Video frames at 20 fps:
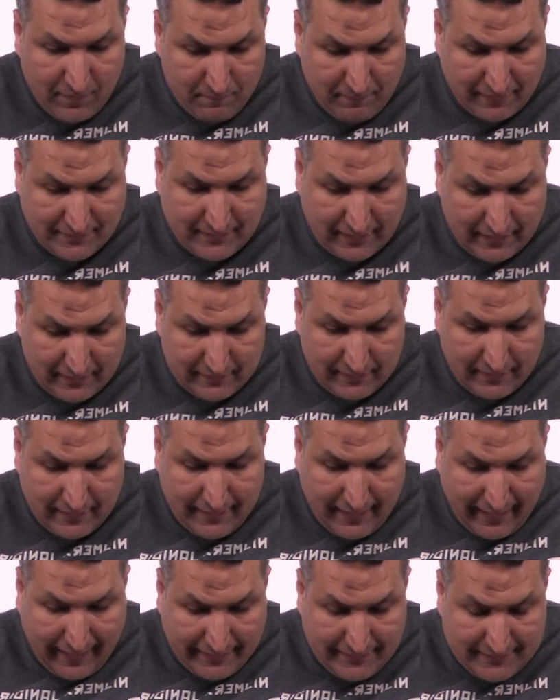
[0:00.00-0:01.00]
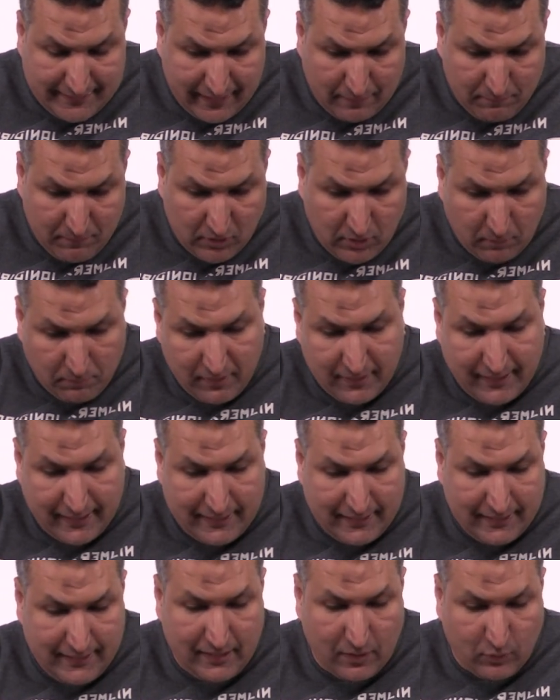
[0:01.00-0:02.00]
مثلا عايز تعمل دبل
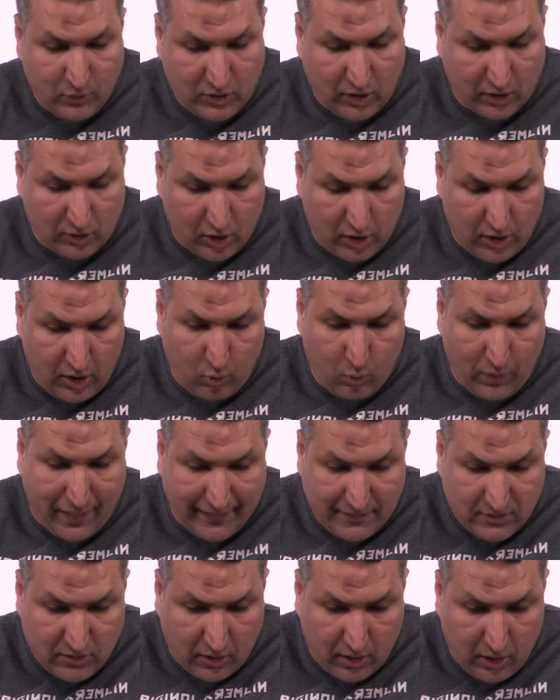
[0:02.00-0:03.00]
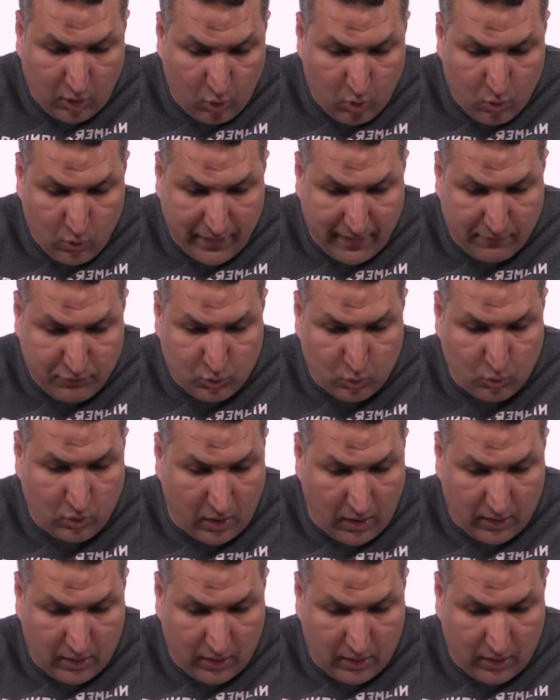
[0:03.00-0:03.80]
كيت ليه لو انت هتغيره عايز تغيره هو نفسه